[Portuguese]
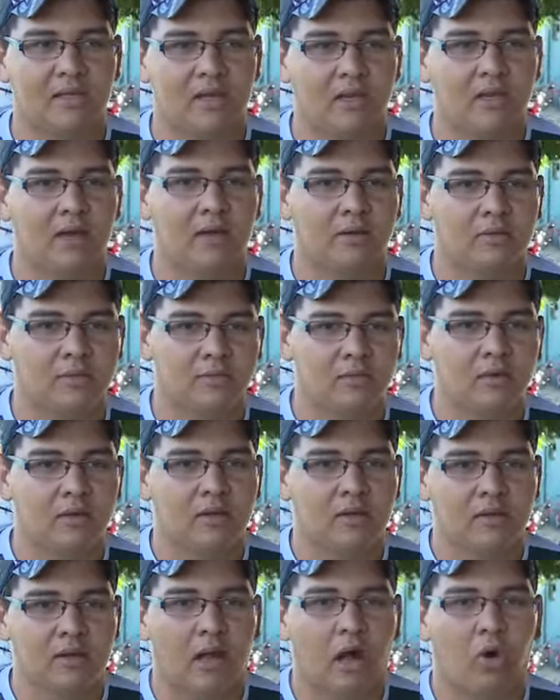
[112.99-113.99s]
ele ia
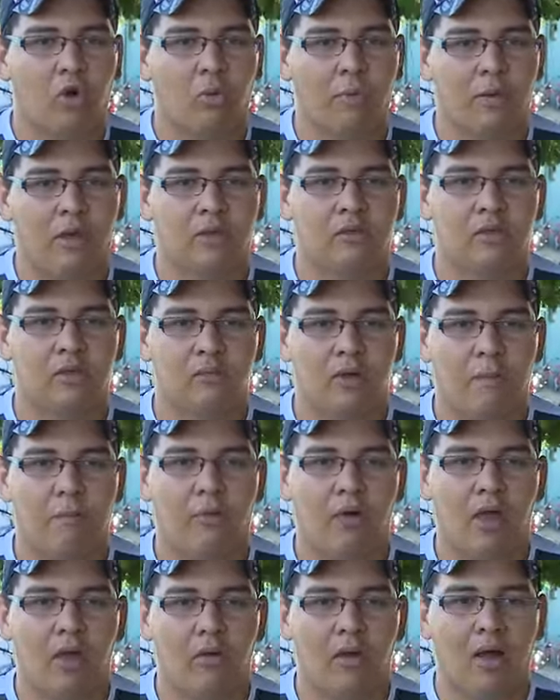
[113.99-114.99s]
acompanhar o time,
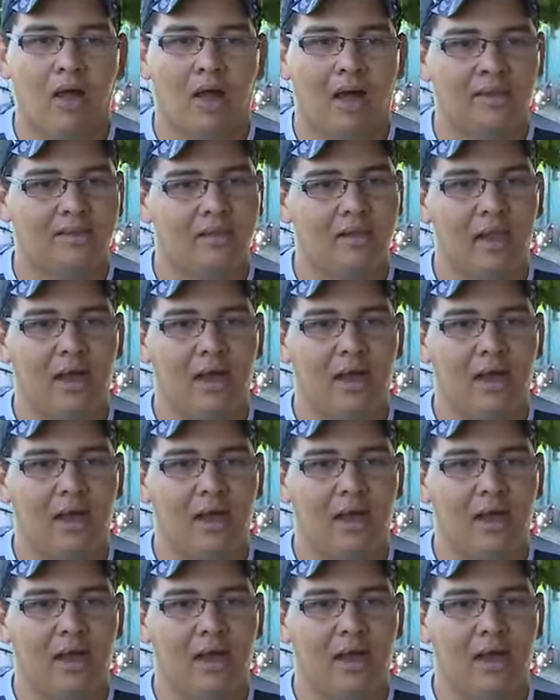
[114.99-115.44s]
apoiar o Lagarto.